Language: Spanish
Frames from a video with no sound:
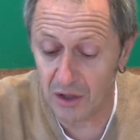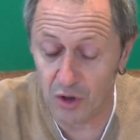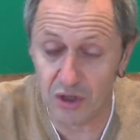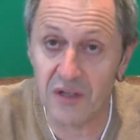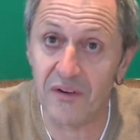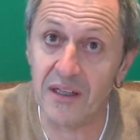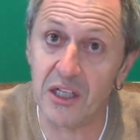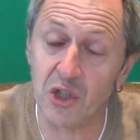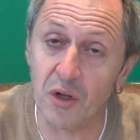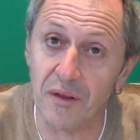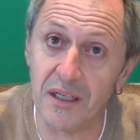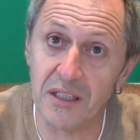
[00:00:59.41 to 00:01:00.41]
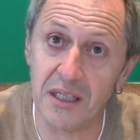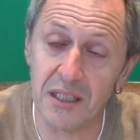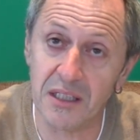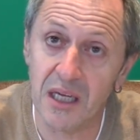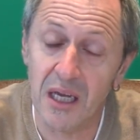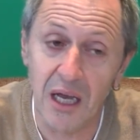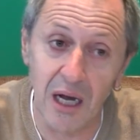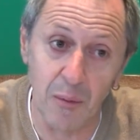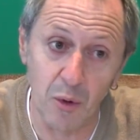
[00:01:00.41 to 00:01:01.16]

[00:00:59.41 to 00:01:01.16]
los diferentes ODS al